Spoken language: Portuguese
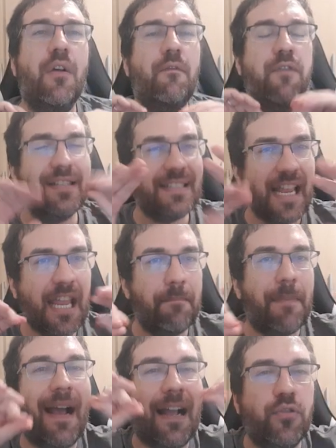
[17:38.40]
Você que
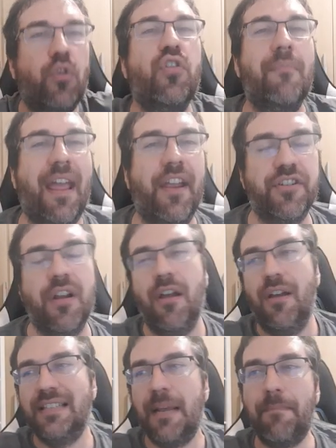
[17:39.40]
paga todo mês,
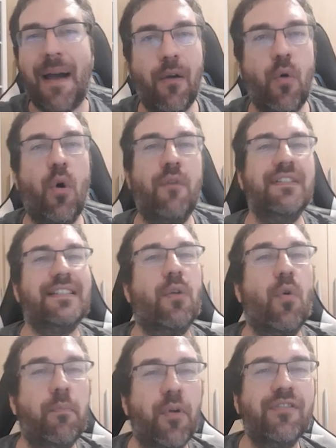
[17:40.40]
você pagou, você
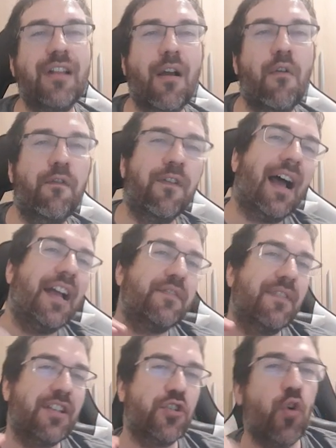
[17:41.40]
comprou Dragonflight,
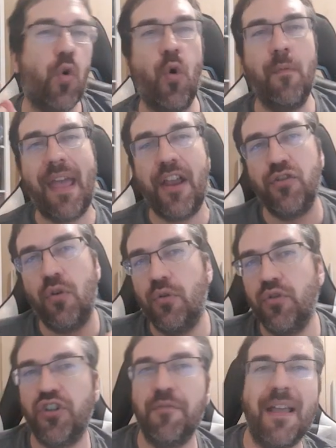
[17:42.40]
você jogou um mês, jogou
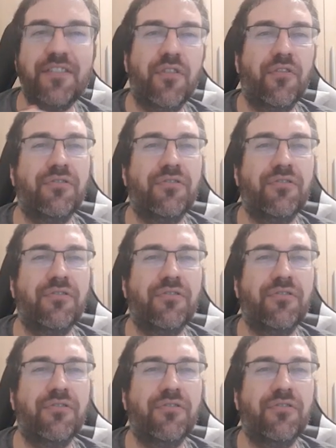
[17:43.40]
dois meses, jogou